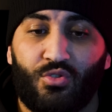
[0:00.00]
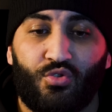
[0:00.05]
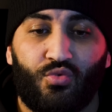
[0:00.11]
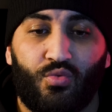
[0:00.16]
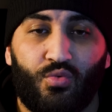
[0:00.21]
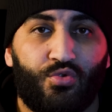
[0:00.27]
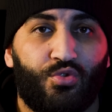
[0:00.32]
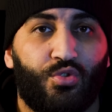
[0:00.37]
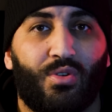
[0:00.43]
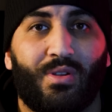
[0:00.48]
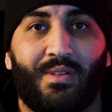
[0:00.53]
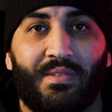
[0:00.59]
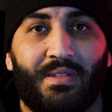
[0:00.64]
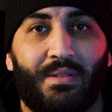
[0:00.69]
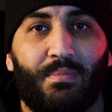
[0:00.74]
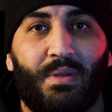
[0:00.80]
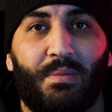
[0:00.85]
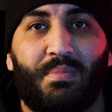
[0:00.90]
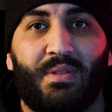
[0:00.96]
et je vous jure, il y avait
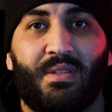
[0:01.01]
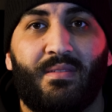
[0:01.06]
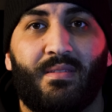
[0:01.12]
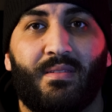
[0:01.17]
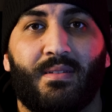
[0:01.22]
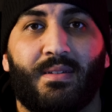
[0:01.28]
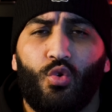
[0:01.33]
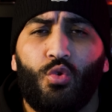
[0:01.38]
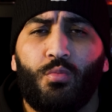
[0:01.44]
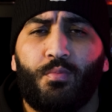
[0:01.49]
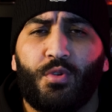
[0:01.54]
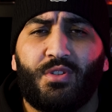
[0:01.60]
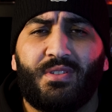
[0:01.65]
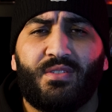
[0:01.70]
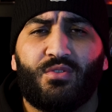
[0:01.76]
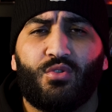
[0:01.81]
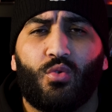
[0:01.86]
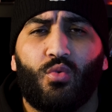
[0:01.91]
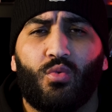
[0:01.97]
des pépites. Une
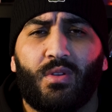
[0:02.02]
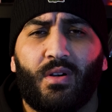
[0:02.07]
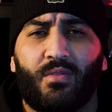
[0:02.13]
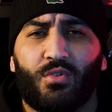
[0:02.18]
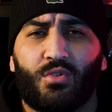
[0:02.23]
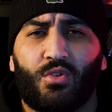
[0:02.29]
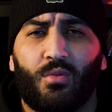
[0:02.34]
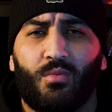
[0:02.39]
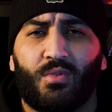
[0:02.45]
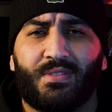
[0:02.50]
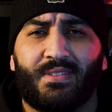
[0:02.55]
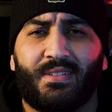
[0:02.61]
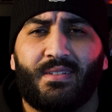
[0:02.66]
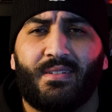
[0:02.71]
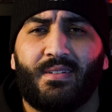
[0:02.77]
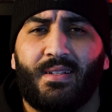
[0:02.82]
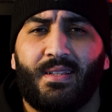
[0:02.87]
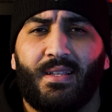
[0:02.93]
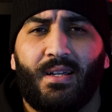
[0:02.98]
petite seconde avant de
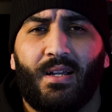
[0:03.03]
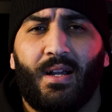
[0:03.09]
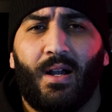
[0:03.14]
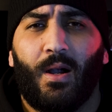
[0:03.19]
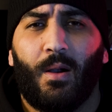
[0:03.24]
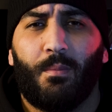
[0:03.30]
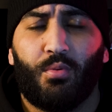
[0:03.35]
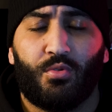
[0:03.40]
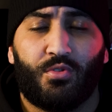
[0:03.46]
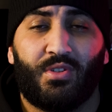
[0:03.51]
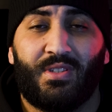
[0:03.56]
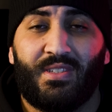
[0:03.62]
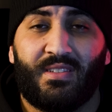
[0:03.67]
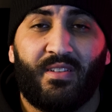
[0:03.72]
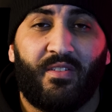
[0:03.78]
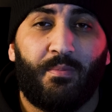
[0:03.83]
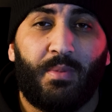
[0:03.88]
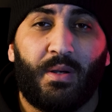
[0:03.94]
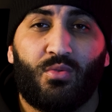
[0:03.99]
commencer, euh, pour ceux qui
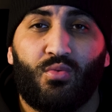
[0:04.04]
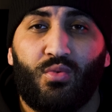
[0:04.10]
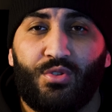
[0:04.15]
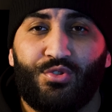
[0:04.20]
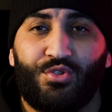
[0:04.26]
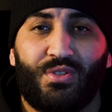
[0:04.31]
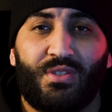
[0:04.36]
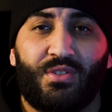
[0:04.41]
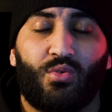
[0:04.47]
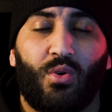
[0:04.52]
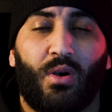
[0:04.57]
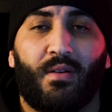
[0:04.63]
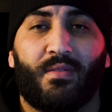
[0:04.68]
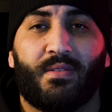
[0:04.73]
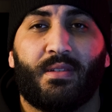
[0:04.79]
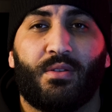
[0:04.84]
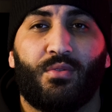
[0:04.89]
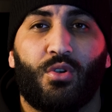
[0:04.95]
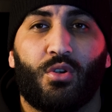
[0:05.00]
savent pas, tous les jeudis soirs
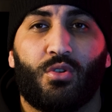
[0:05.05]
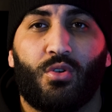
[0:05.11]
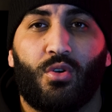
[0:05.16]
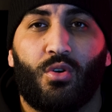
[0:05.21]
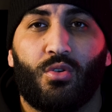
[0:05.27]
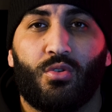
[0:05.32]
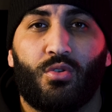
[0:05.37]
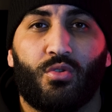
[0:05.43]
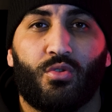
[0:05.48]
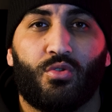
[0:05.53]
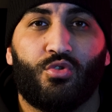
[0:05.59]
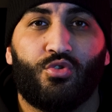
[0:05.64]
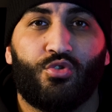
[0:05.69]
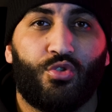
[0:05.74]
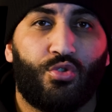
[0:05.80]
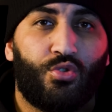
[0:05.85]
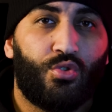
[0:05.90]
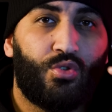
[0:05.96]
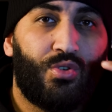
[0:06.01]
à 21h30,
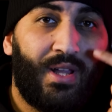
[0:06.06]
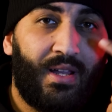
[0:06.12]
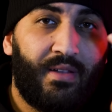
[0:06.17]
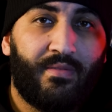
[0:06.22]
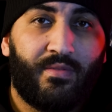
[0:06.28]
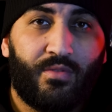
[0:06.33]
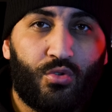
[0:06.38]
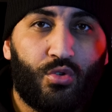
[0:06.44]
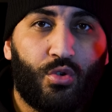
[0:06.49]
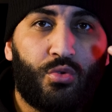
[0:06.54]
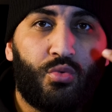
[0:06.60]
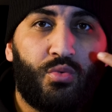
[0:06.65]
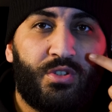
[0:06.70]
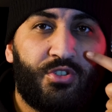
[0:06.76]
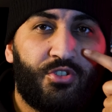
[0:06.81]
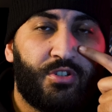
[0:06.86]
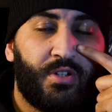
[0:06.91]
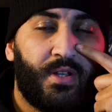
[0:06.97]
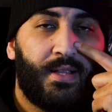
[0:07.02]
je live sur
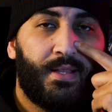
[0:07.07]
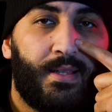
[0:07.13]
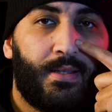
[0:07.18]
Twitch.